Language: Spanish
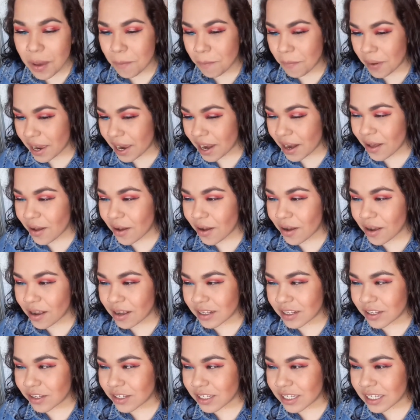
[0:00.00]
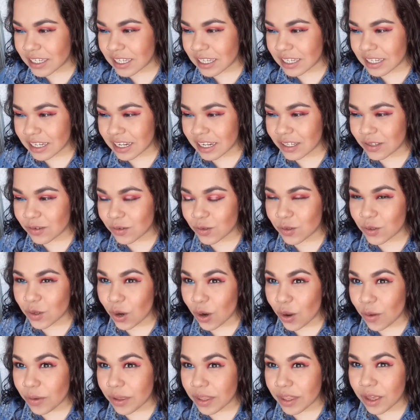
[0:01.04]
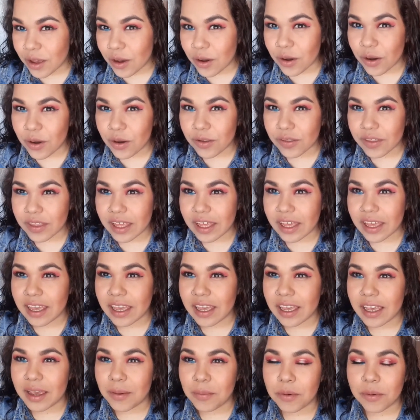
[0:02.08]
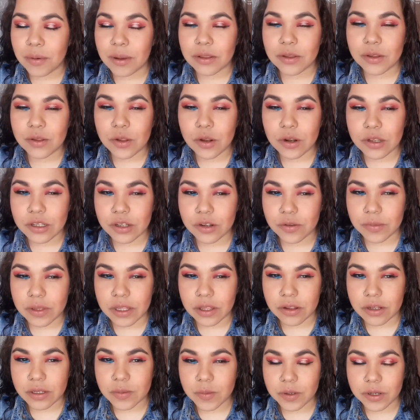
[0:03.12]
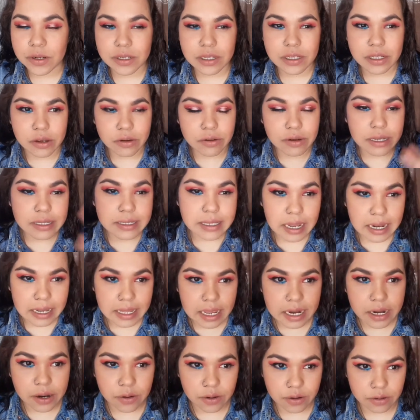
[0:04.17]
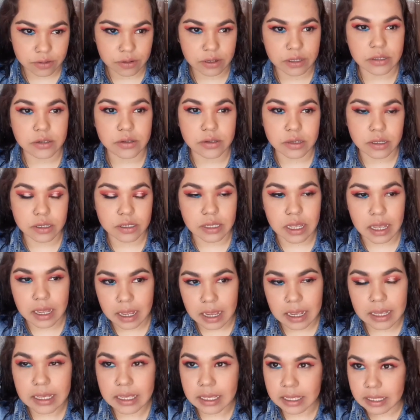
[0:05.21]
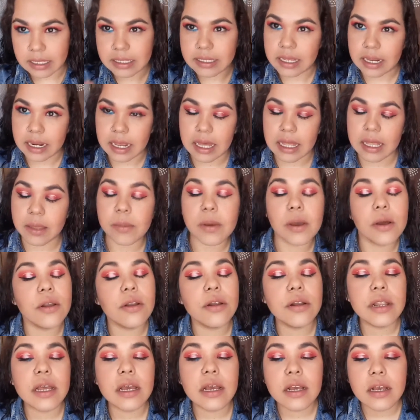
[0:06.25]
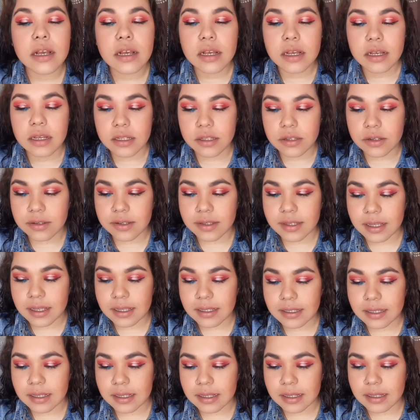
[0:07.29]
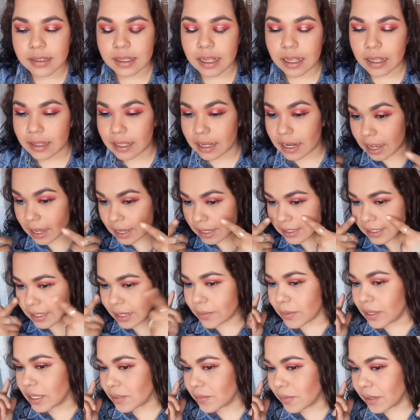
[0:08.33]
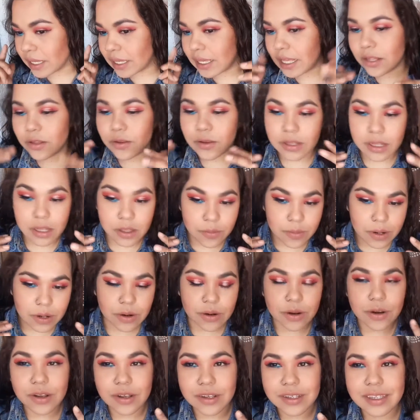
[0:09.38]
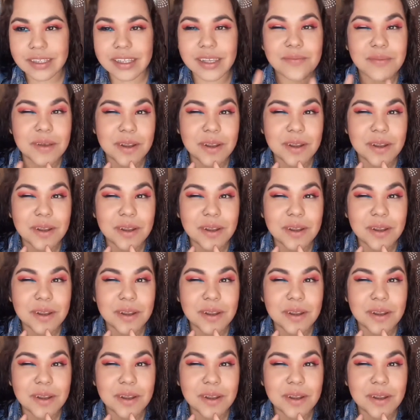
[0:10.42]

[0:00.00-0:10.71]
Pero no sé si hacerles un solo video de probando todos los iluminadores porque ahora tengo que salir a recoger unas cosas aquí cerca de mi colonia. Entonces tendría que estarme desmaquillando, quitándome el color y cosas así.